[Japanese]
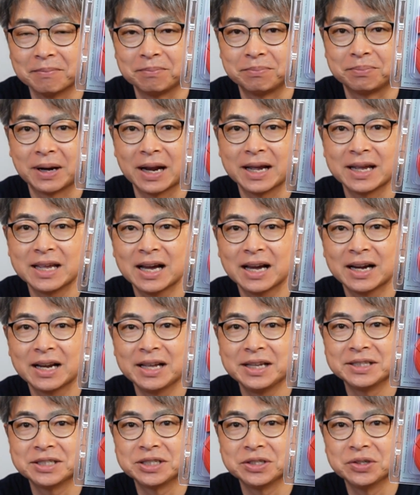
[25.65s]

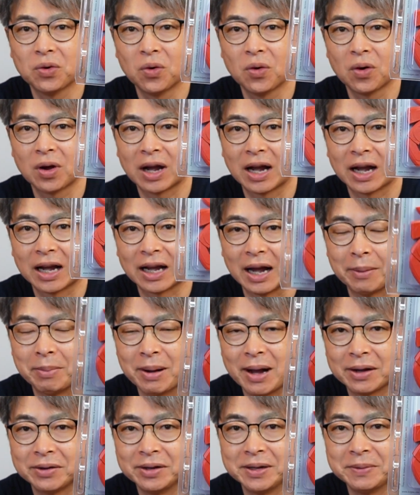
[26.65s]
プライヤーレンチの
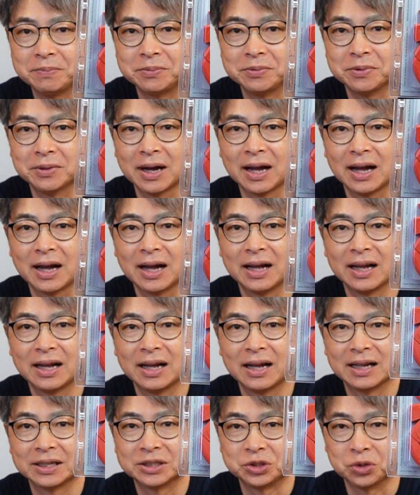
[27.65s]
カバーグリップは
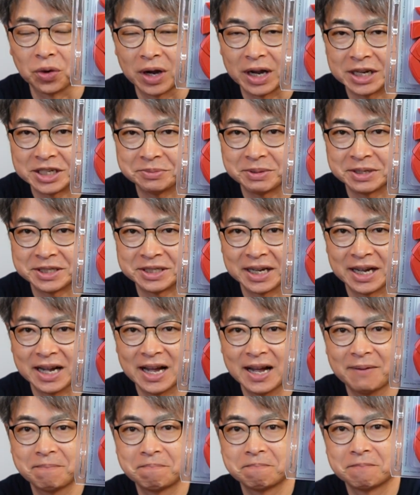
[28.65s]
紹介しました
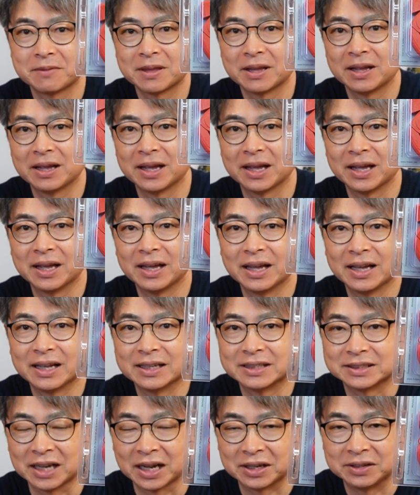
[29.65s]
が、
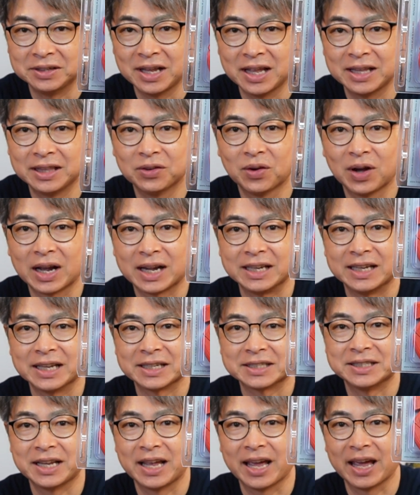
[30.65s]
昨年の秋で
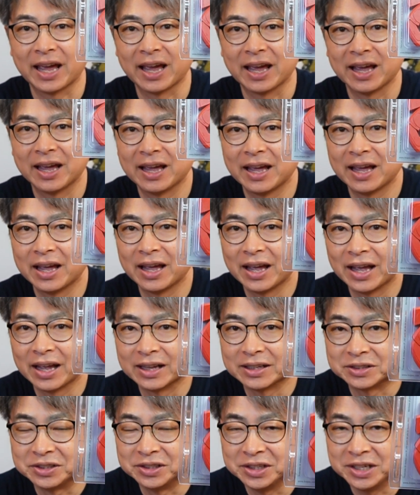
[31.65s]
すね、
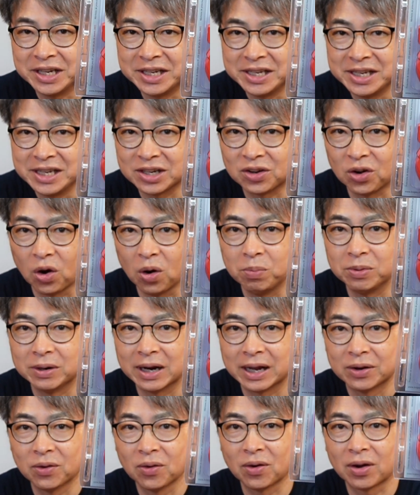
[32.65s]
ついに
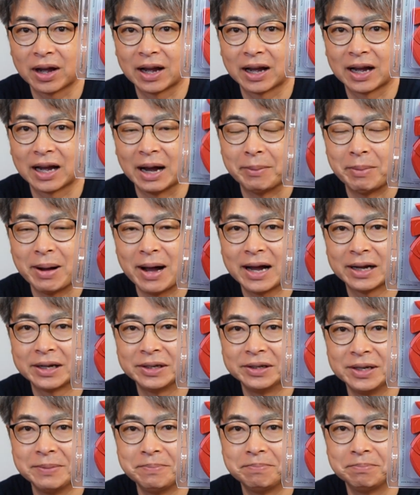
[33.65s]
コブラの
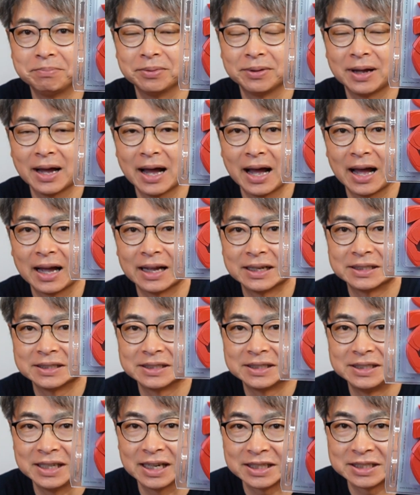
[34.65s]
カバーグリップが
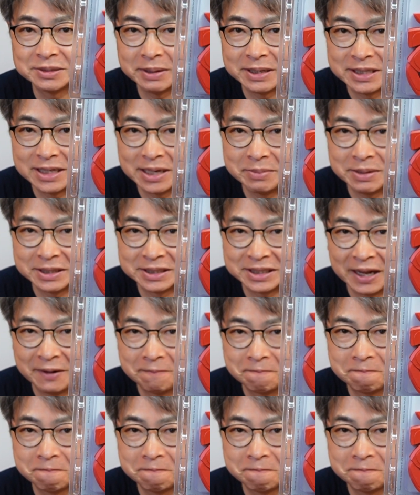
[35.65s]
新発売されました。